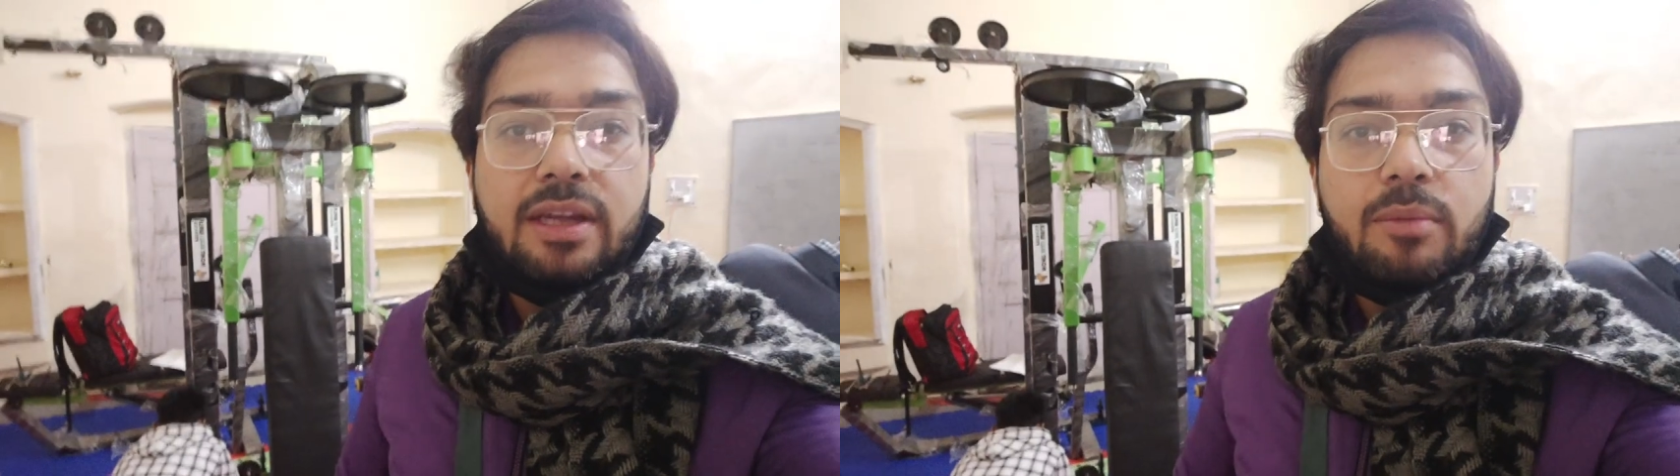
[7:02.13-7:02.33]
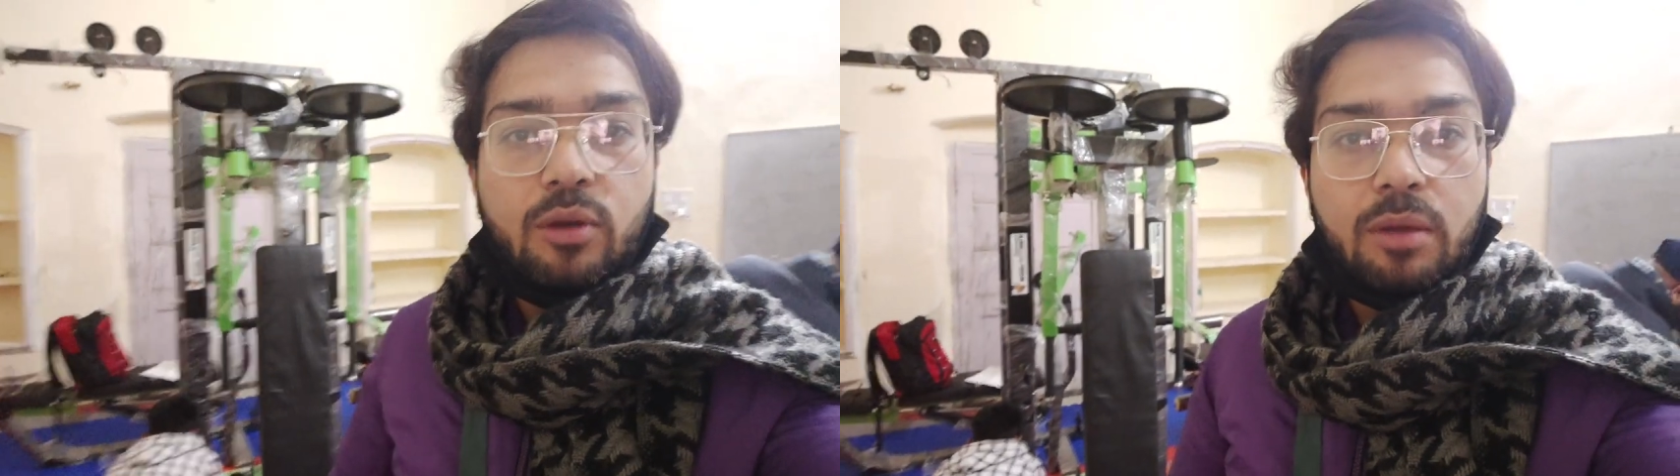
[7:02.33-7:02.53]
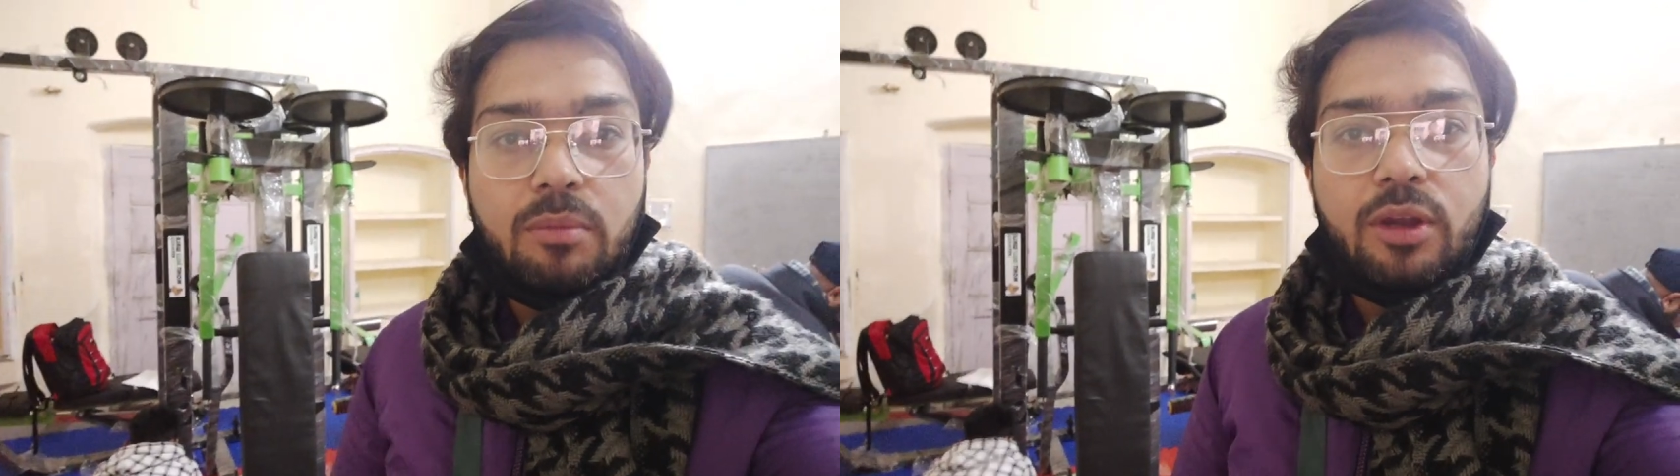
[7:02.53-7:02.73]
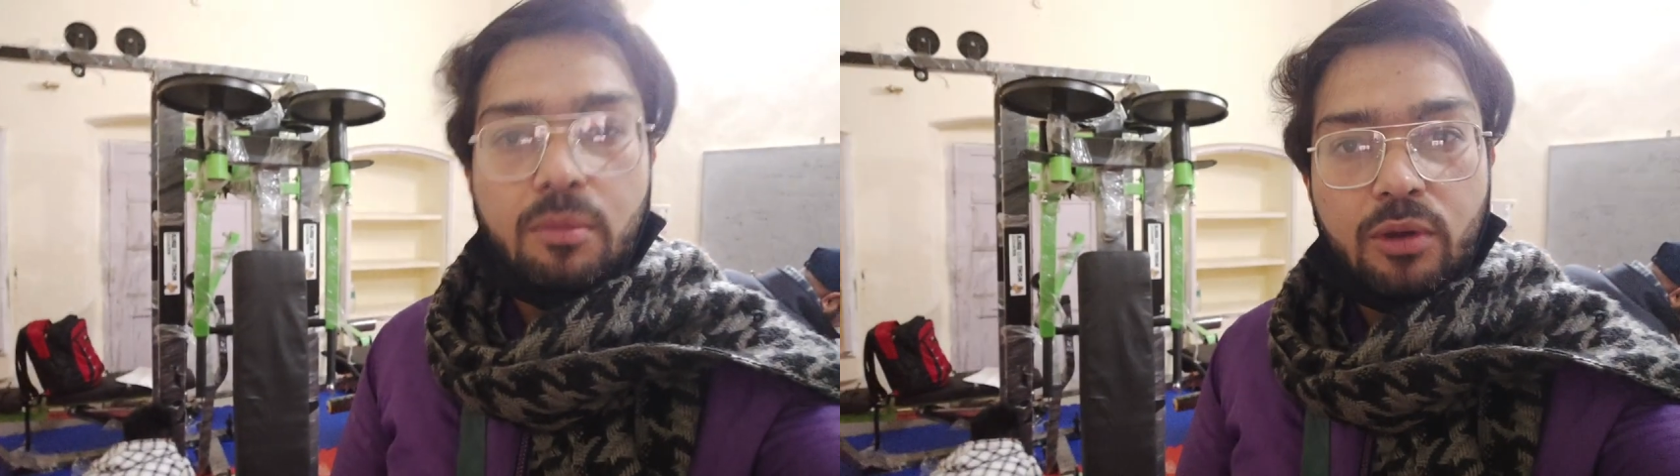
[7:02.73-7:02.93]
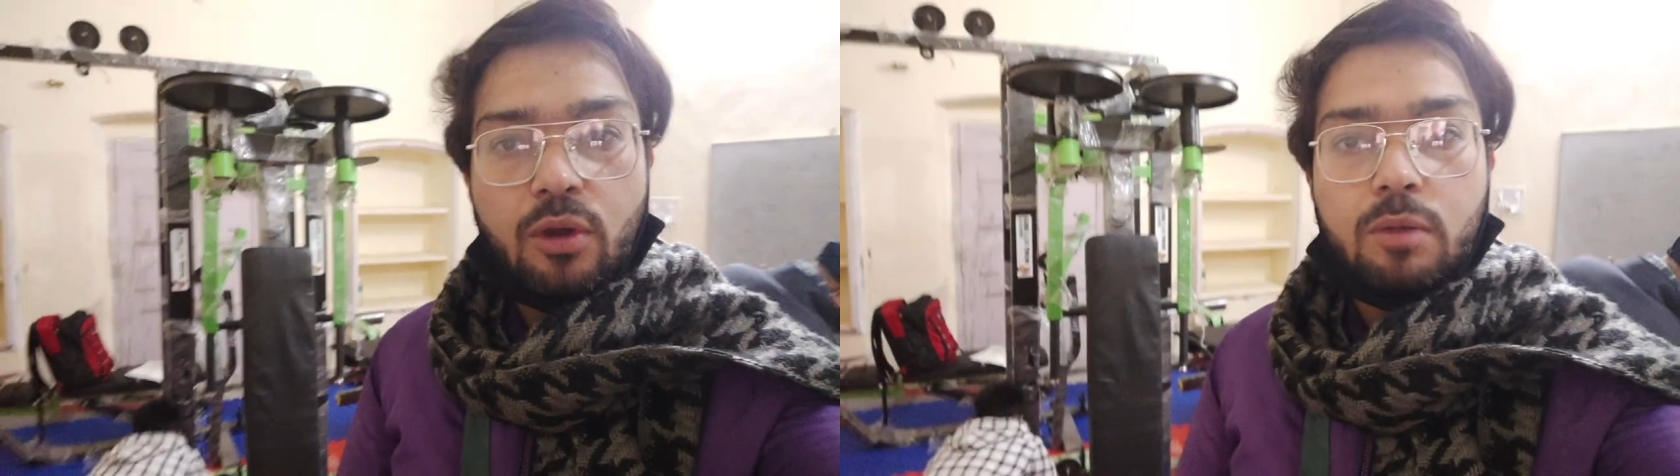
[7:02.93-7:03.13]

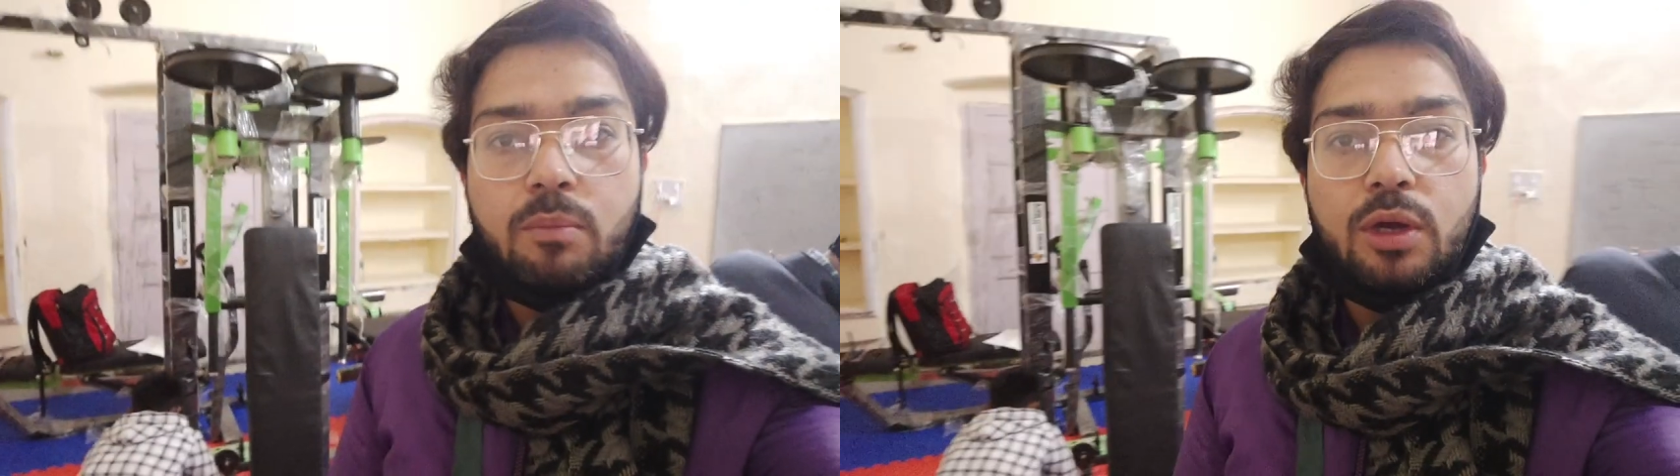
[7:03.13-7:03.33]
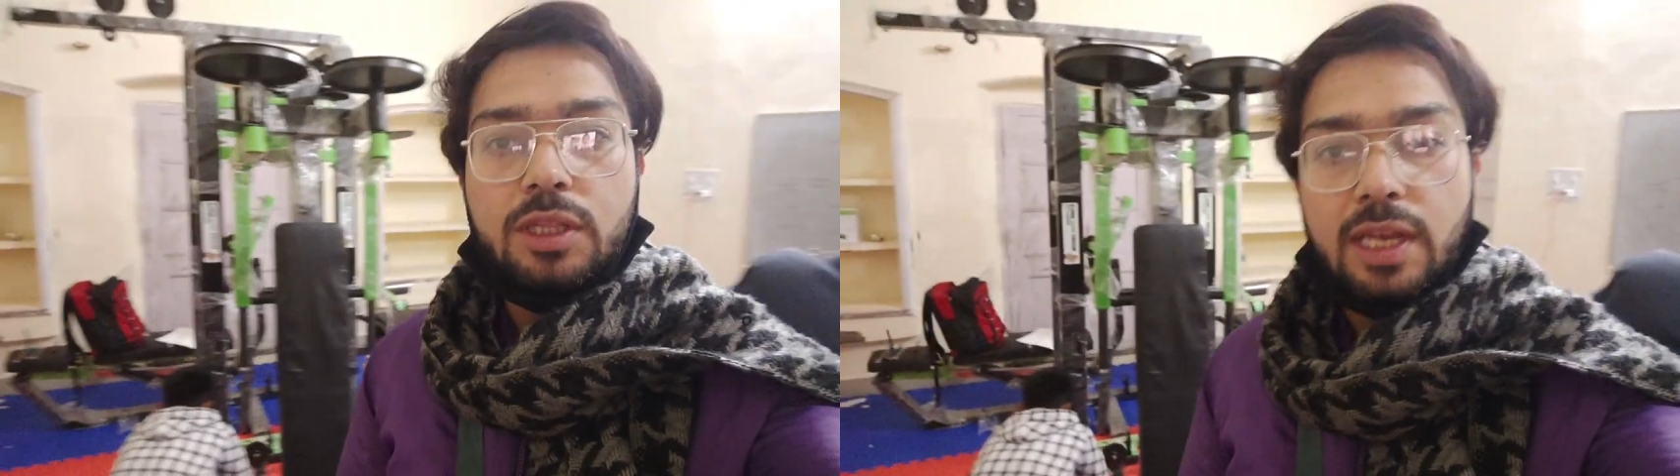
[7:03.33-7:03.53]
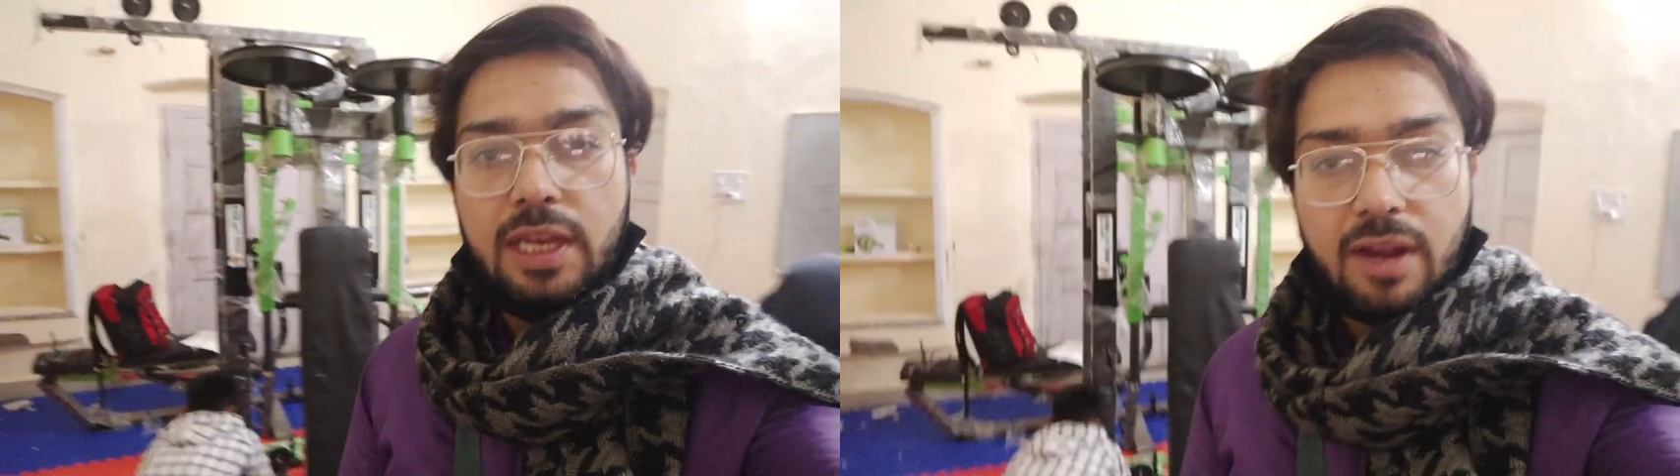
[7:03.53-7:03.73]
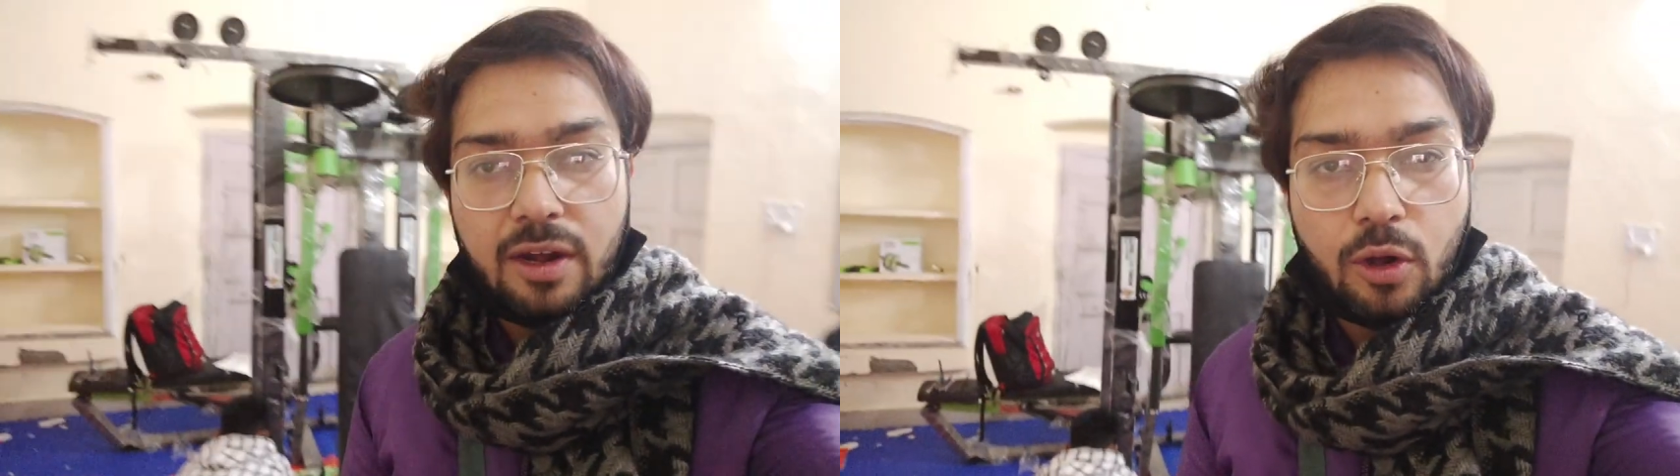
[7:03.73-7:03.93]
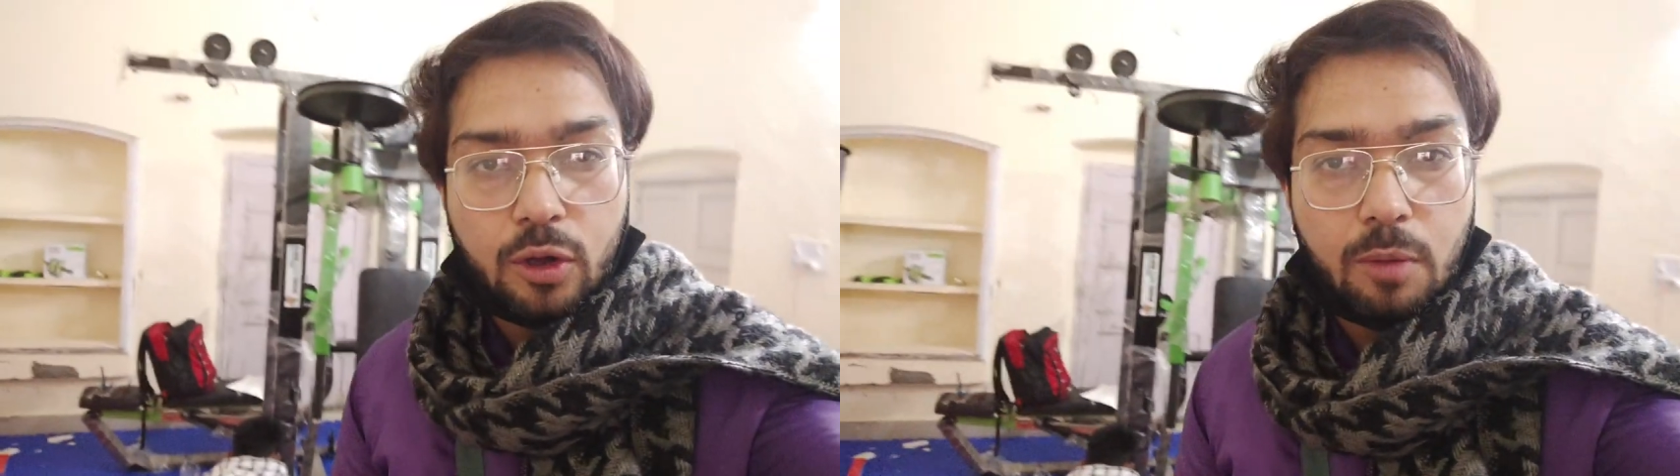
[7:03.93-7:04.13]

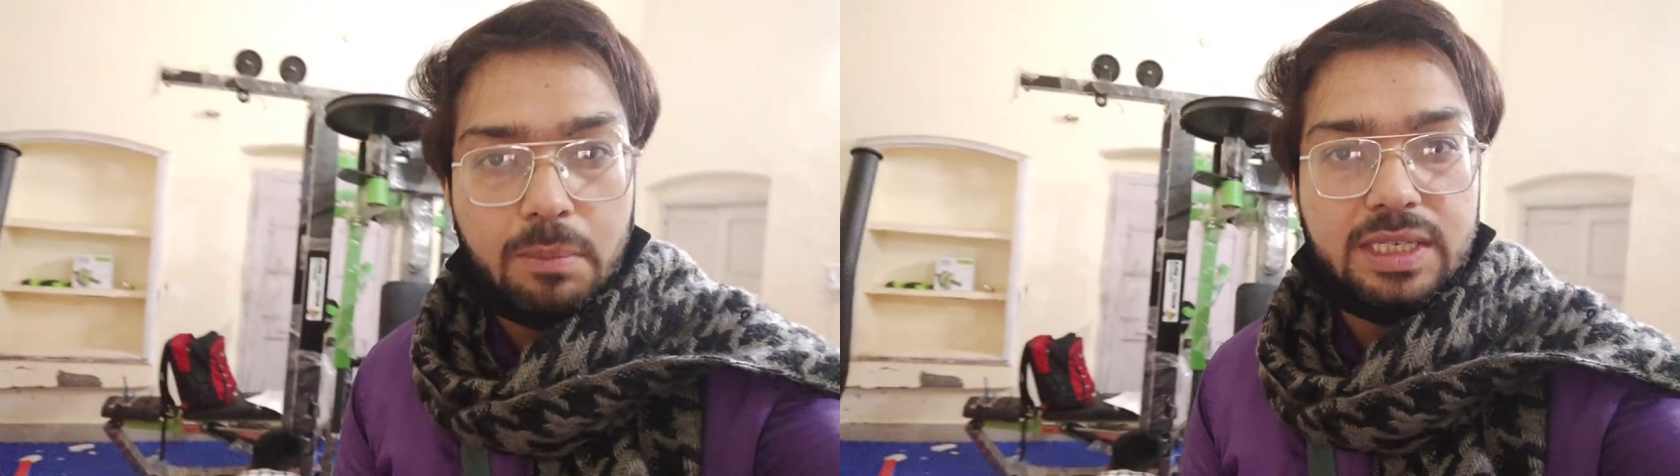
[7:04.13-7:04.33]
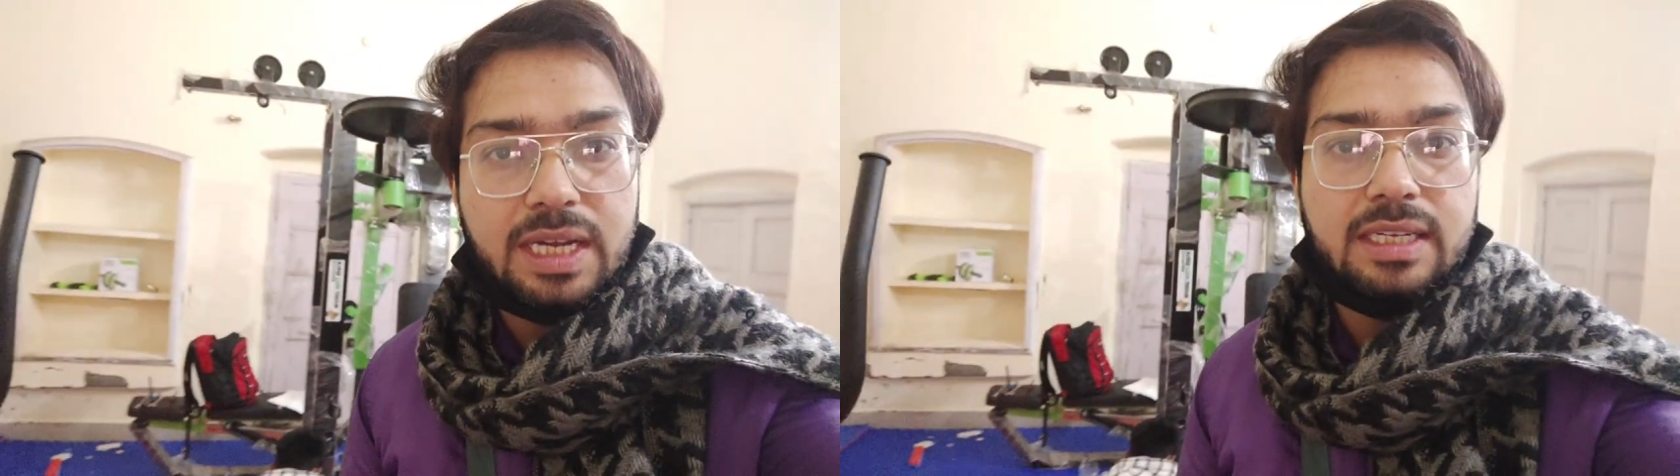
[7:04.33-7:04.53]
www.mohitdilliwala.com पे जा